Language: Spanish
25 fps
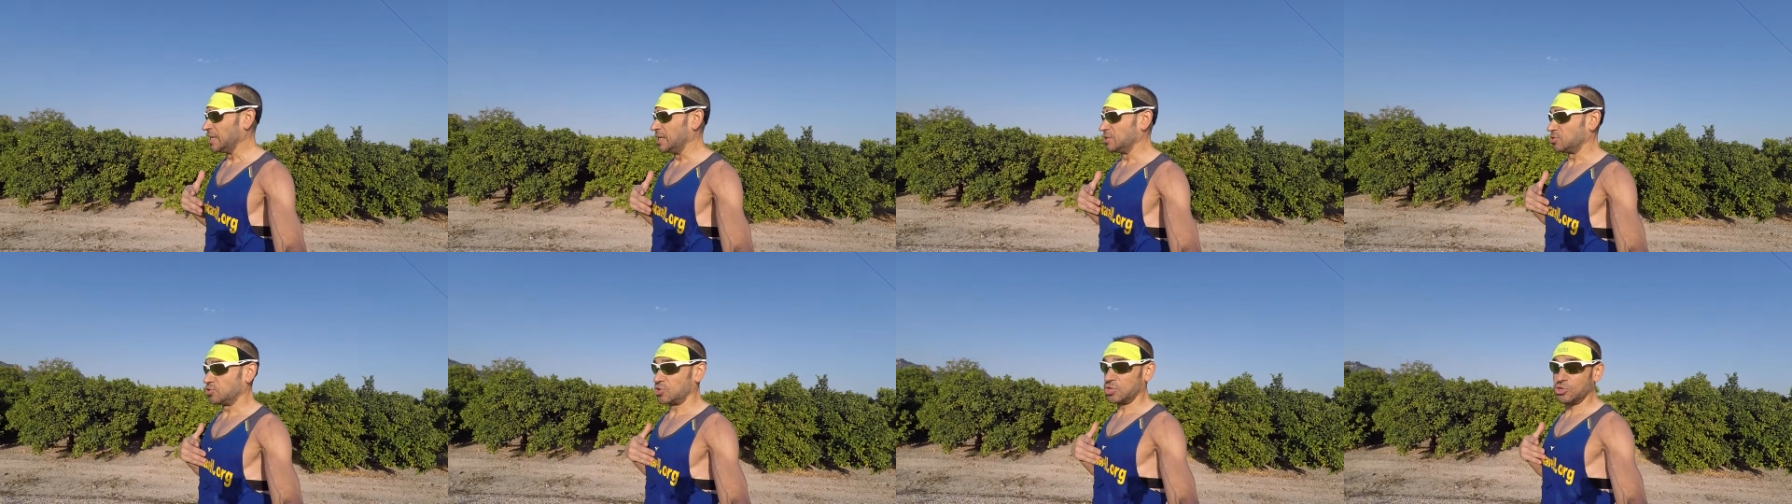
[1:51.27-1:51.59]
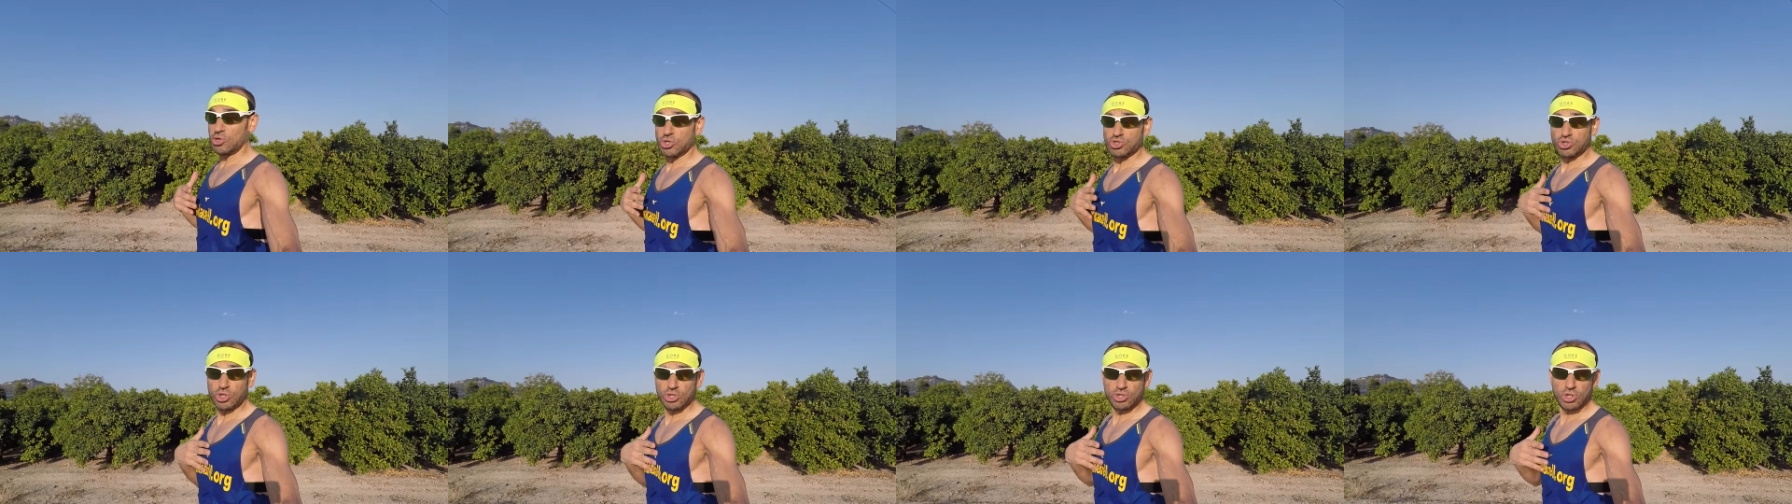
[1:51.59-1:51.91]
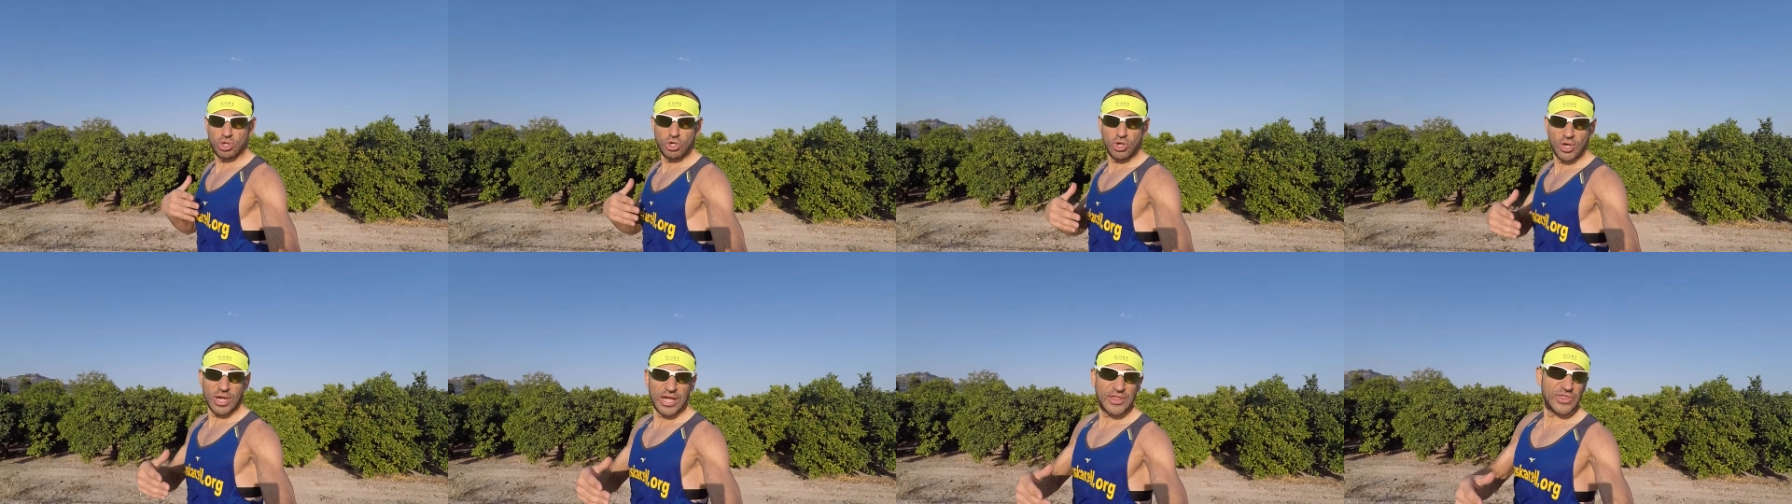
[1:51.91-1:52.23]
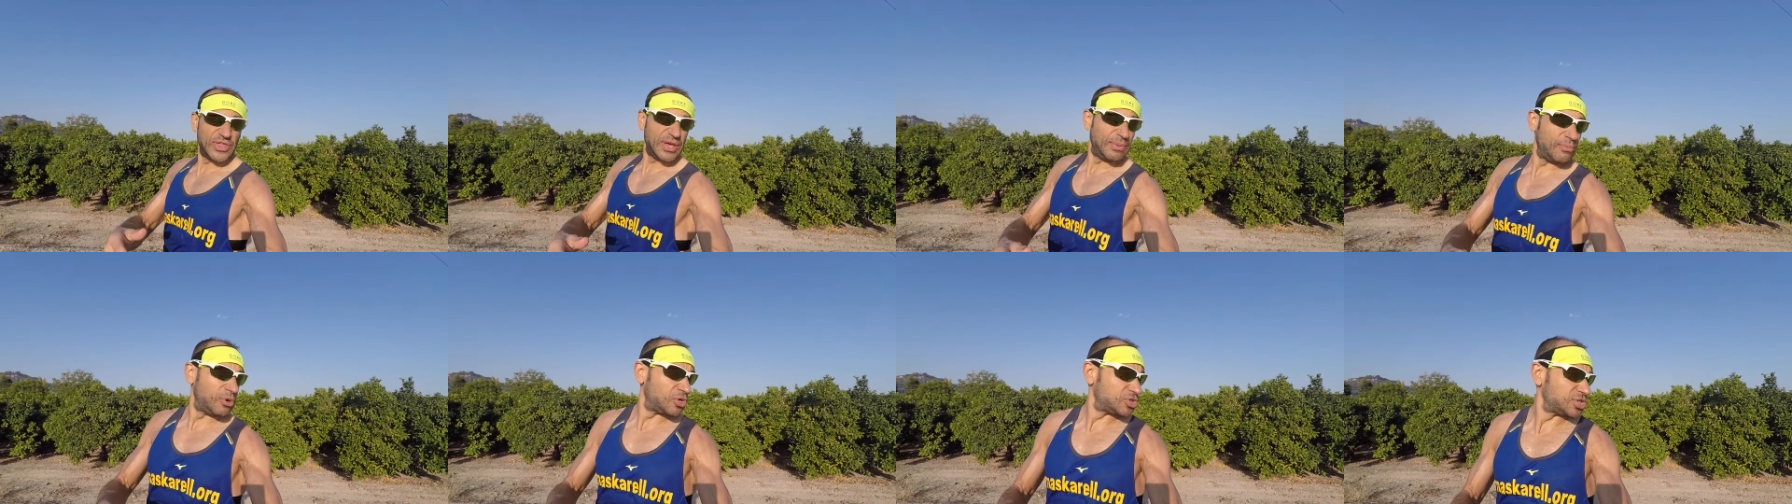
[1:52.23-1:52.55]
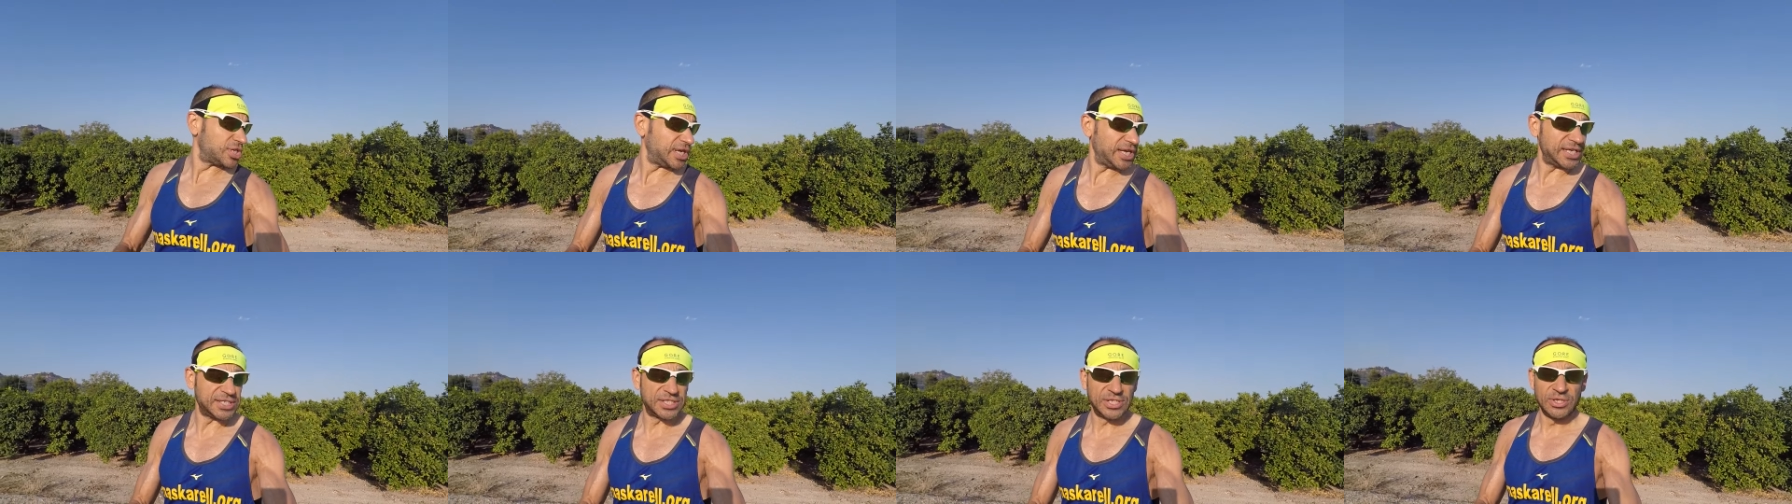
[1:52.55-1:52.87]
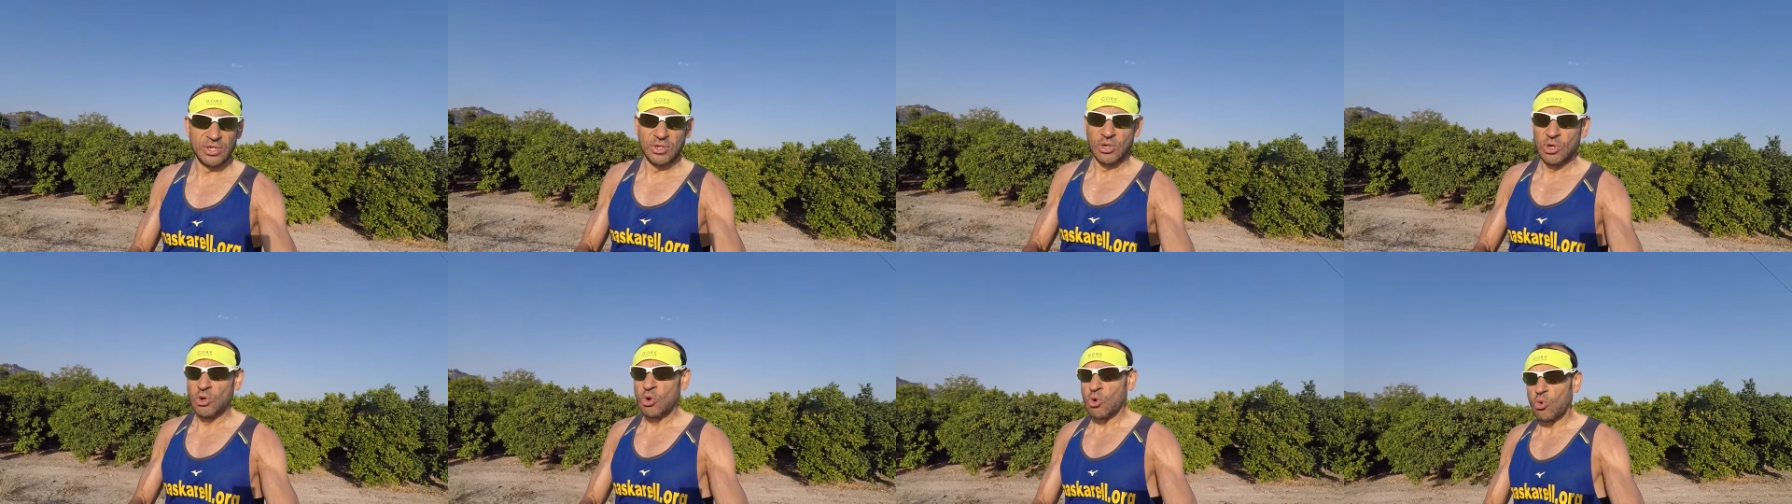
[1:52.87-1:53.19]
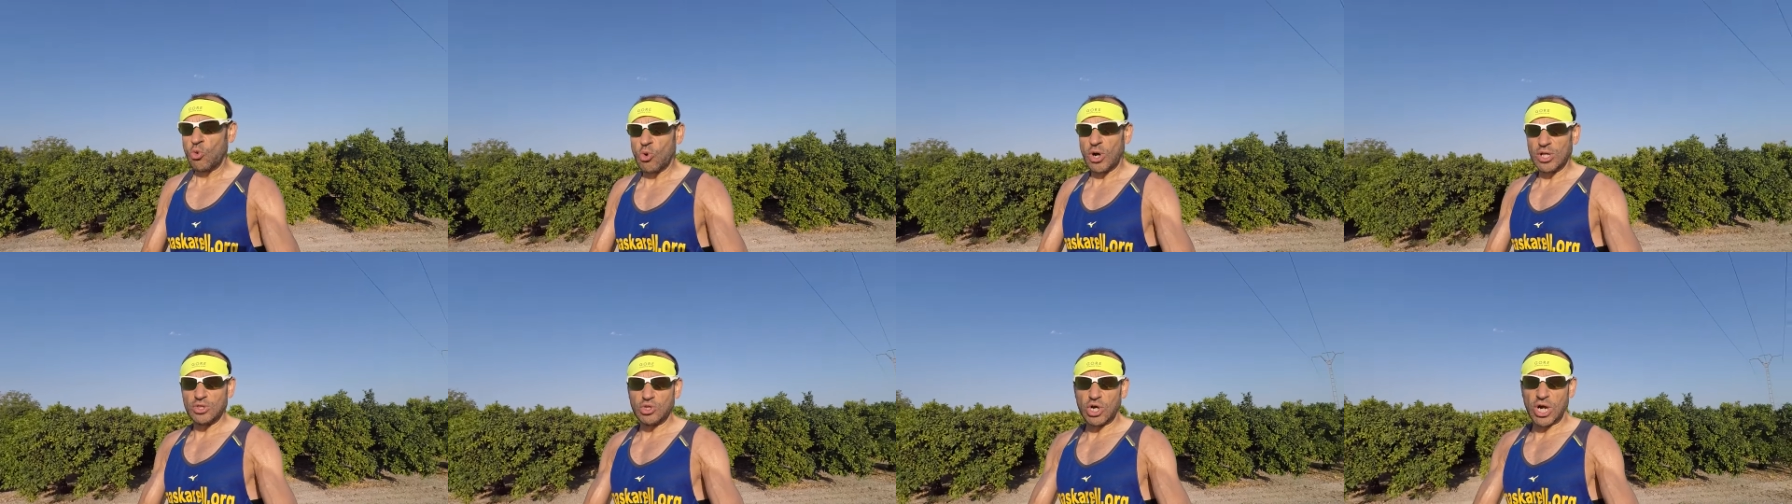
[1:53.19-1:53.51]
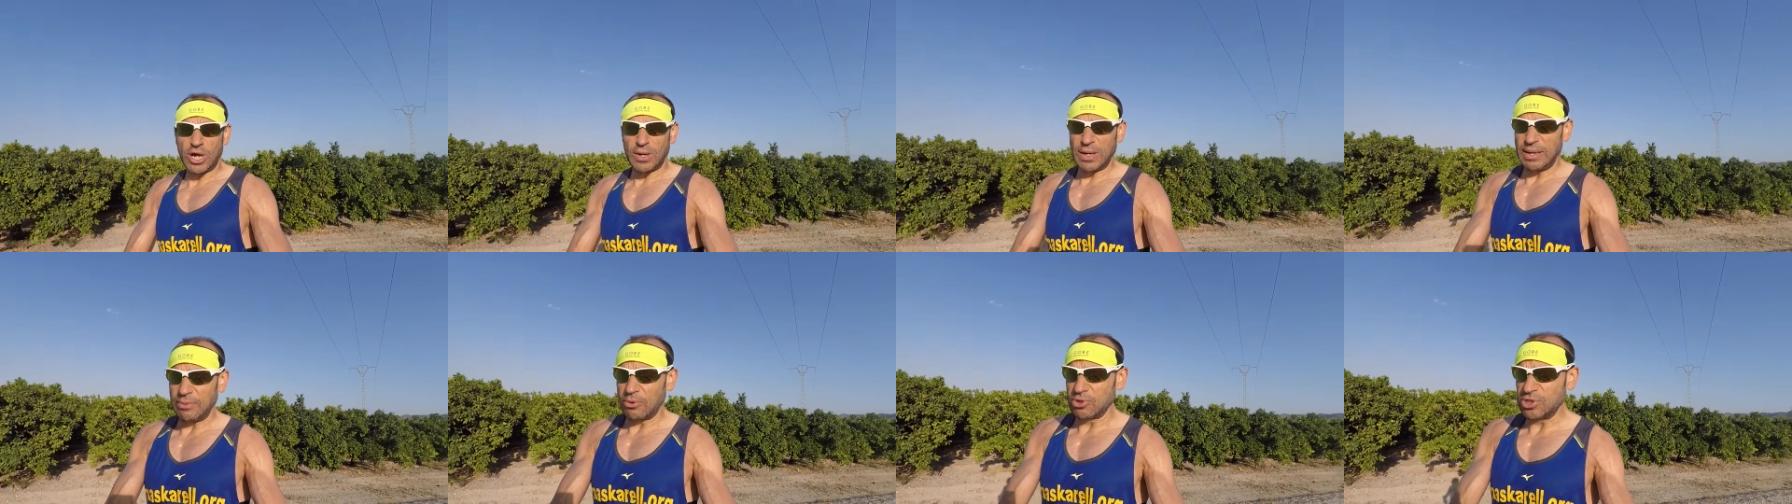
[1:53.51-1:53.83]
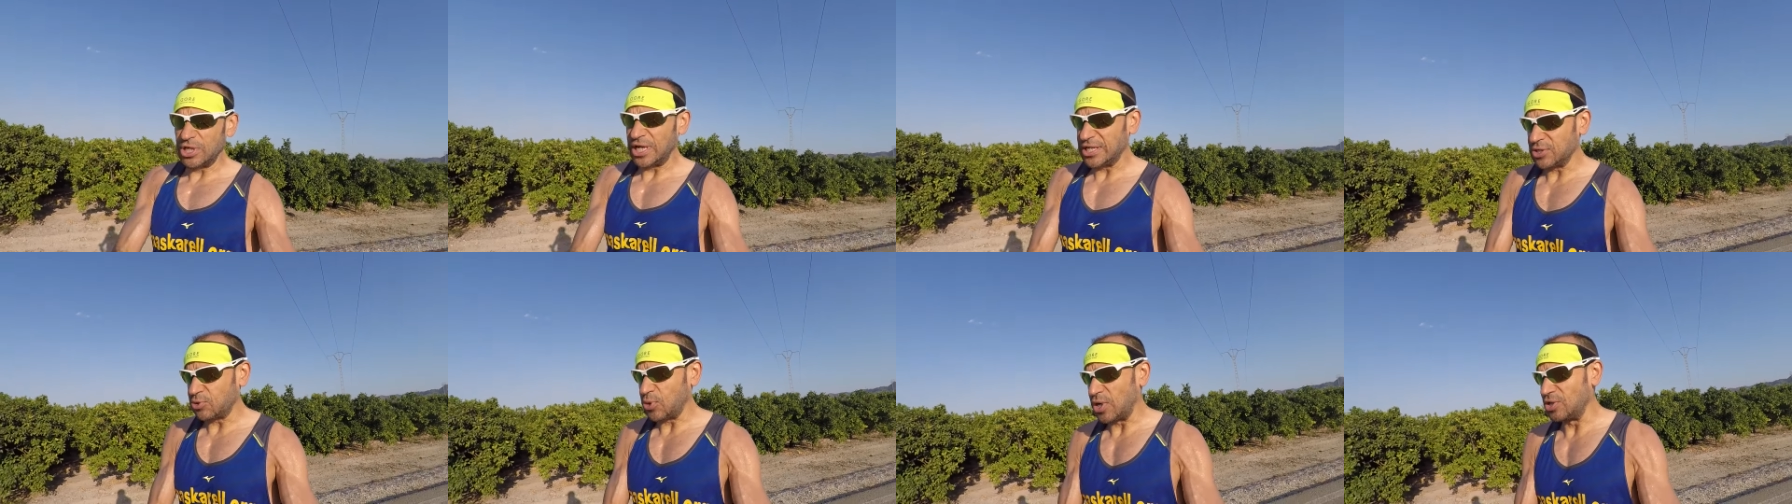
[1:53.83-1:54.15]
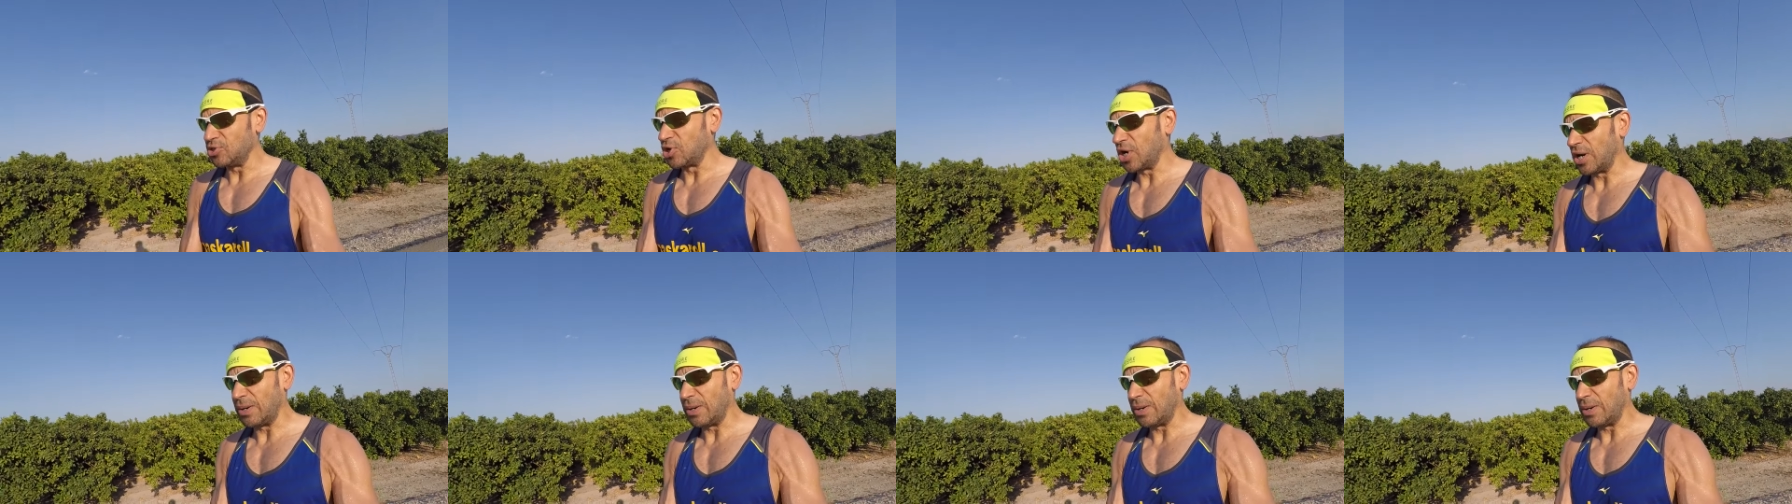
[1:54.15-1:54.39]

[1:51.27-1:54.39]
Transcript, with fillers: Entonces nosotros lo que hacemos es, cuando, acabemos cuando